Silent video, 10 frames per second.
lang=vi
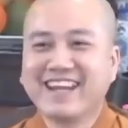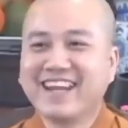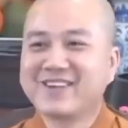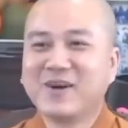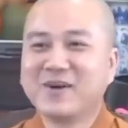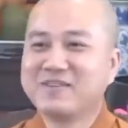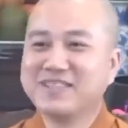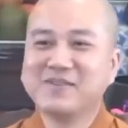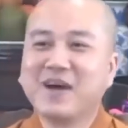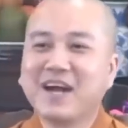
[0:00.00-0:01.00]
ngàn
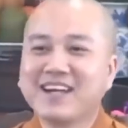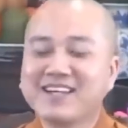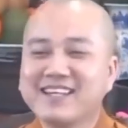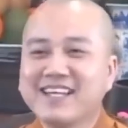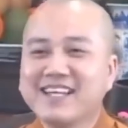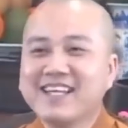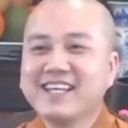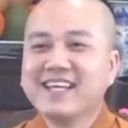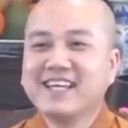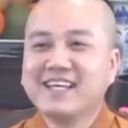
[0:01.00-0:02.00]
cọp dữ quá
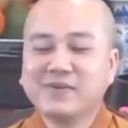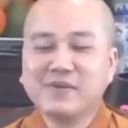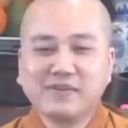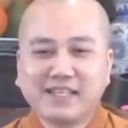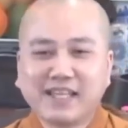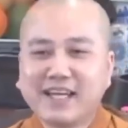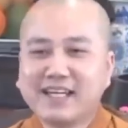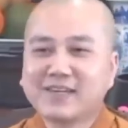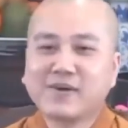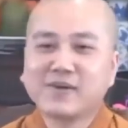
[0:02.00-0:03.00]
thì quý vị
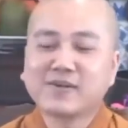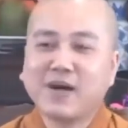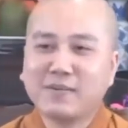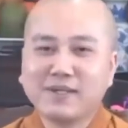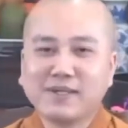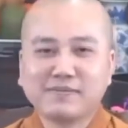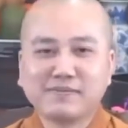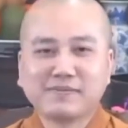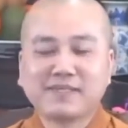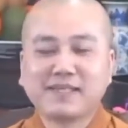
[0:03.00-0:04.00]
thấy là con cọp á
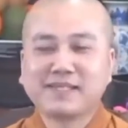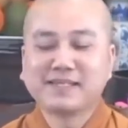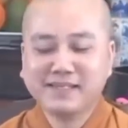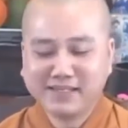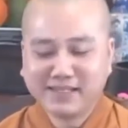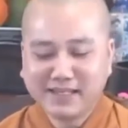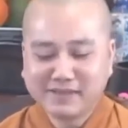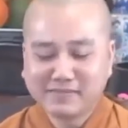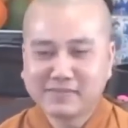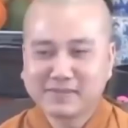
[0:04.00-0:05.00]
thì thường
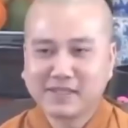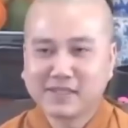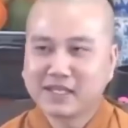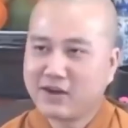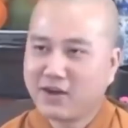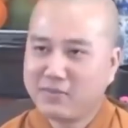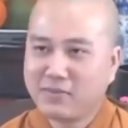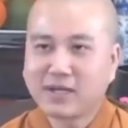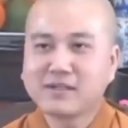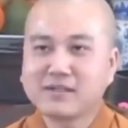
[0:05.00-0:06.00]
á người ta
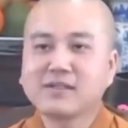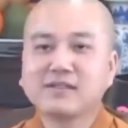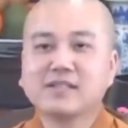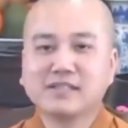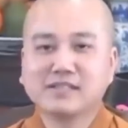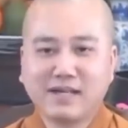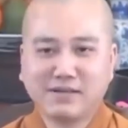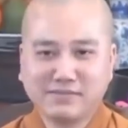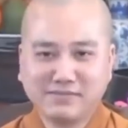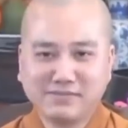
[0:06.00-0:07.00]
gọi một cách rất trịnh
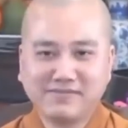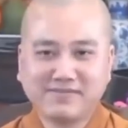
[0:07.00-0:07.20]
trọng